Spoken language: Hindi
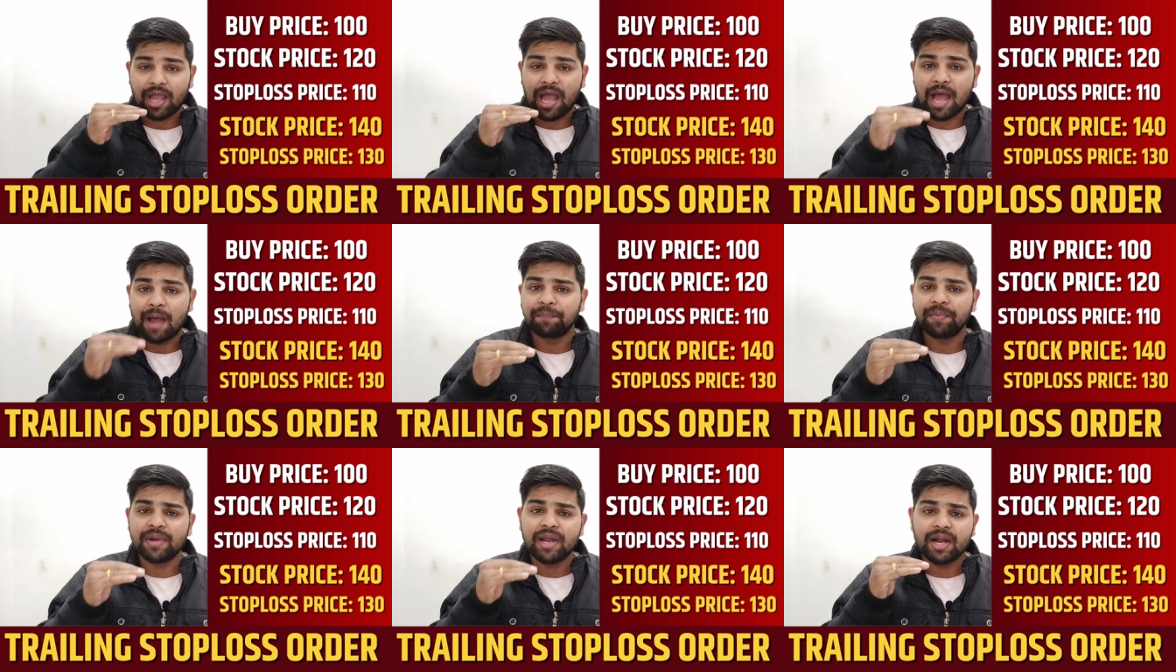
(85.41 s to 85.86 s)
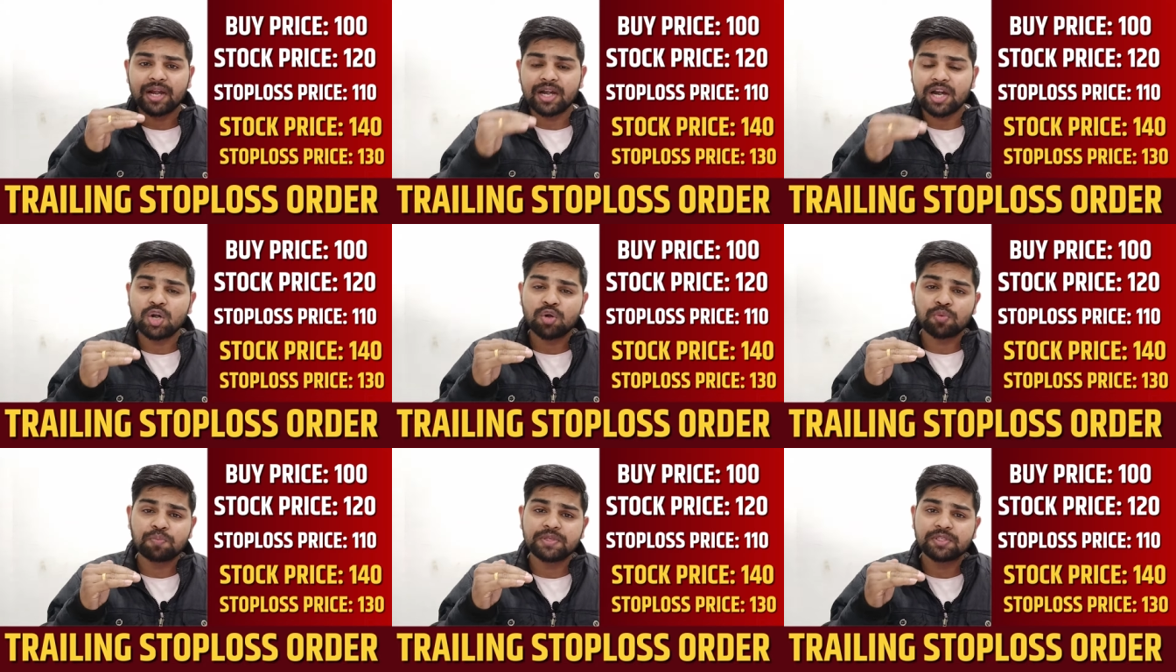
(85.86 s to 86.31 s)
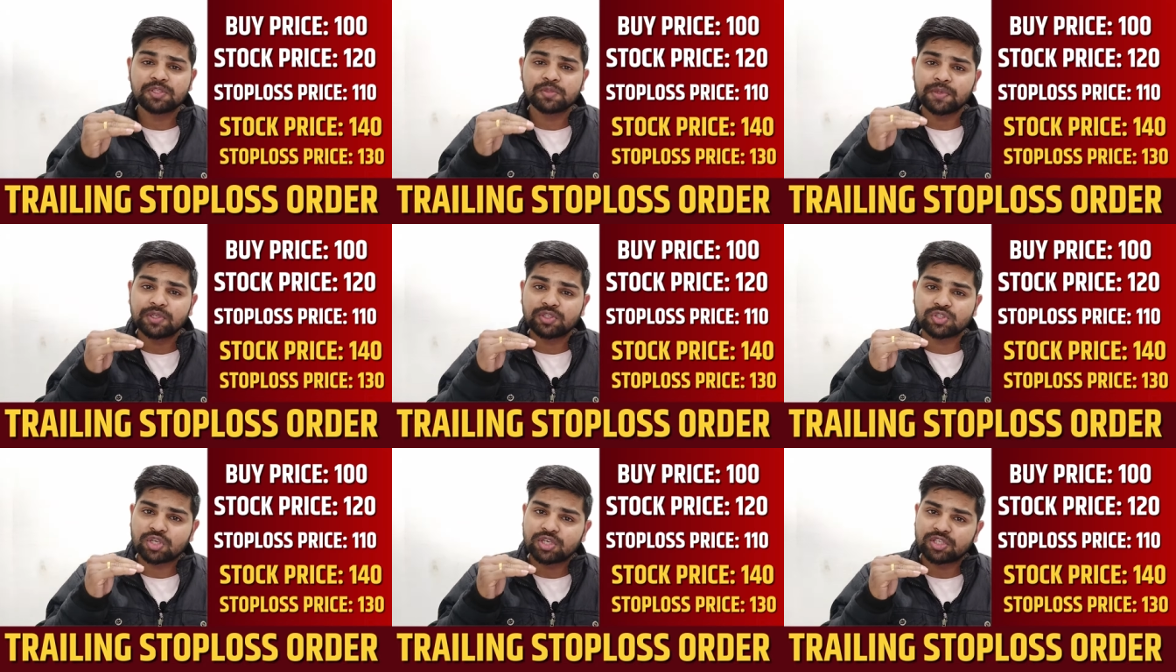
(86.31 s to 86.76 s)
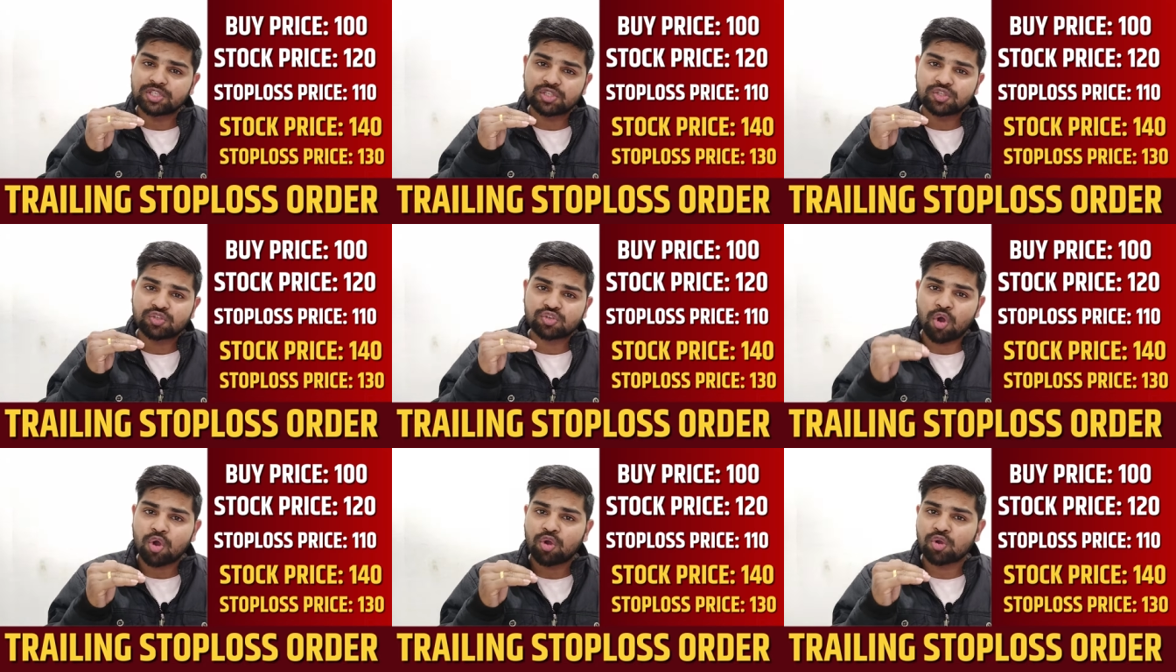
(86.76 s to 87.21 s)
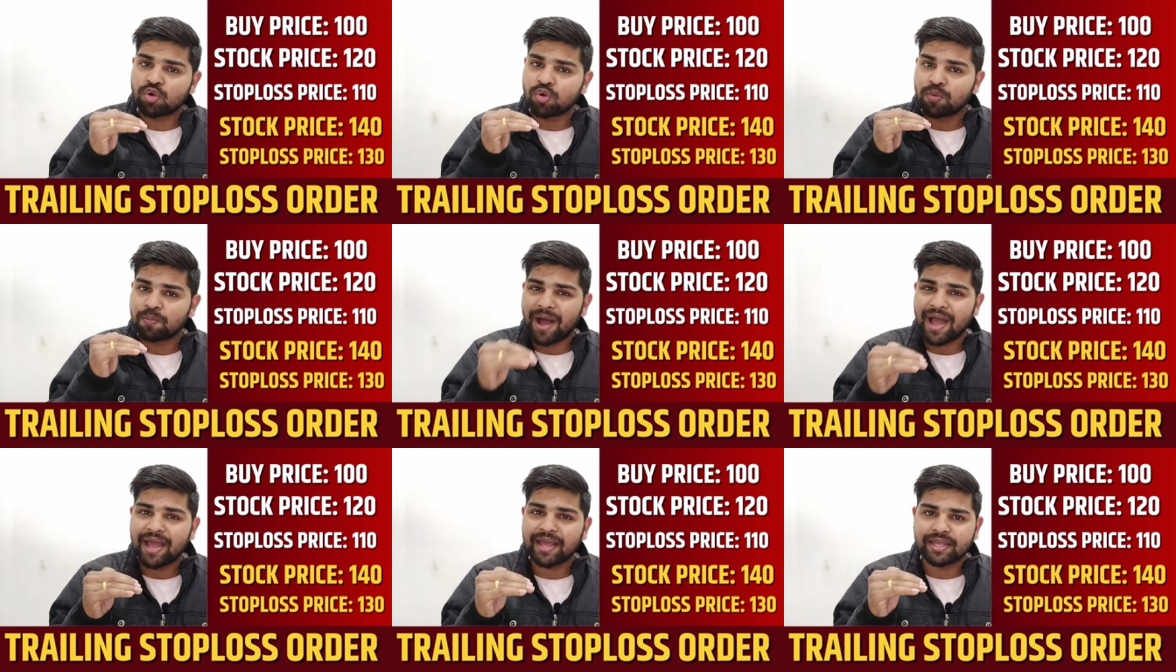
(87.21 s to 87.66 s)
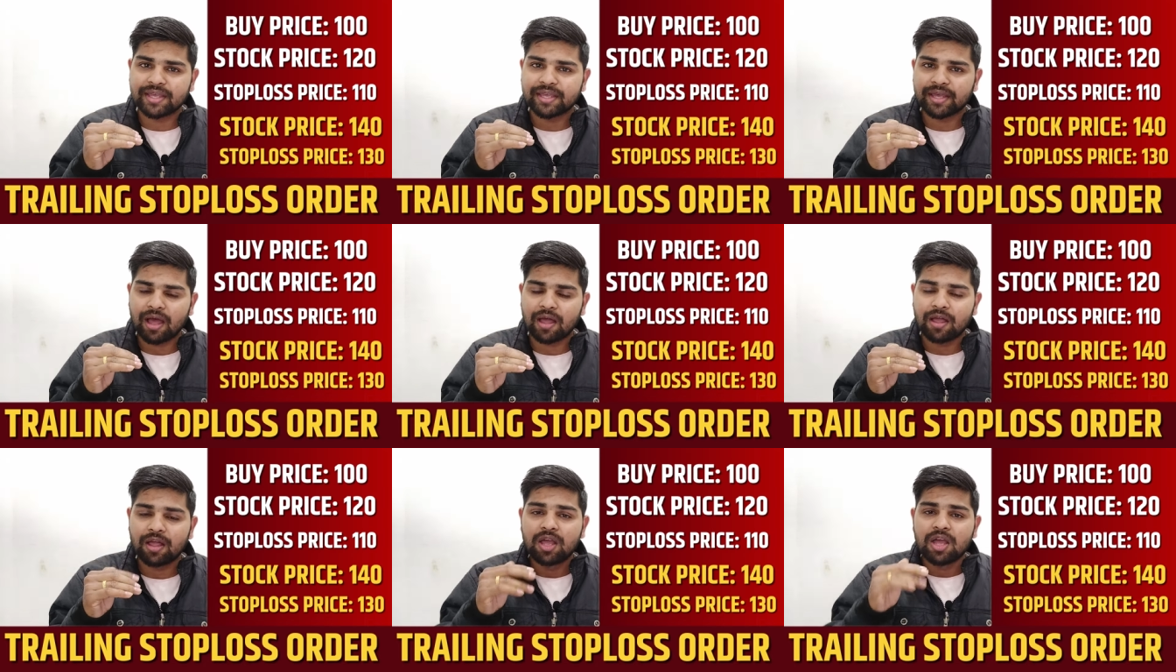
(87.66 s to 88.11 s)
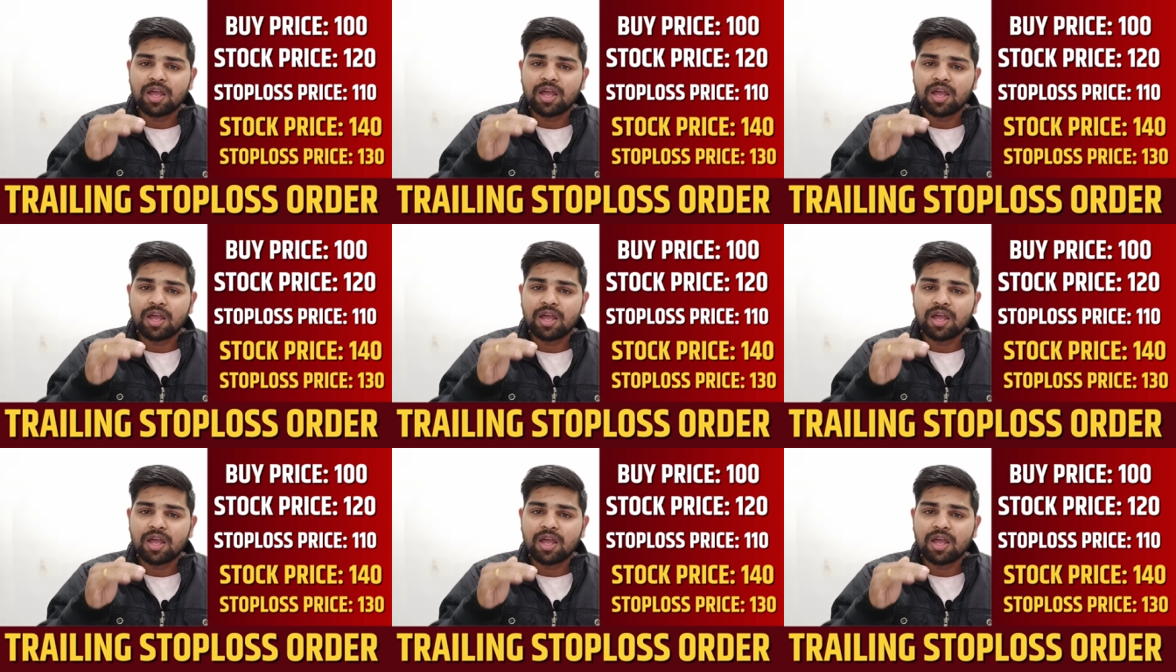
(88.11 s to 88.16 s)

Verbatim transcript: आपने हंड्रेड रुपीज़ पर किसी स्टॉक को बाय किया